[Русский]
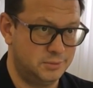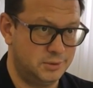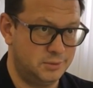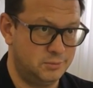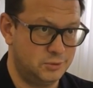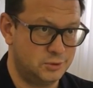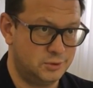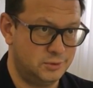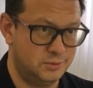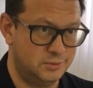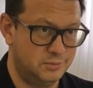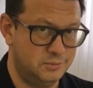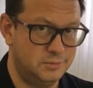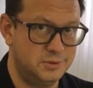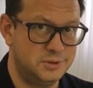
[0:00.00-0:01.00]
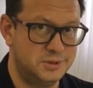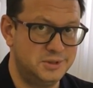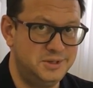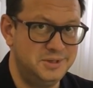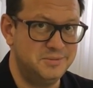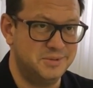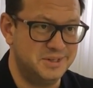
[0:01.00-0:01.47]
потому что мы
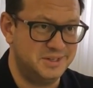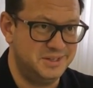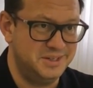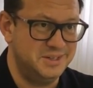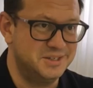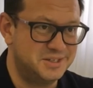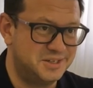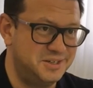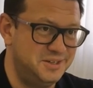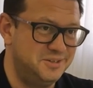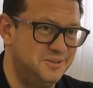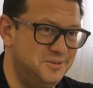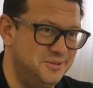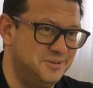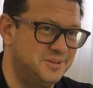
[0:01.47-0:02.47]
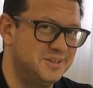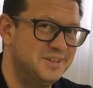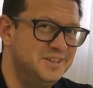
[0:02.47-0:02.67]
сидим, а денежки идут.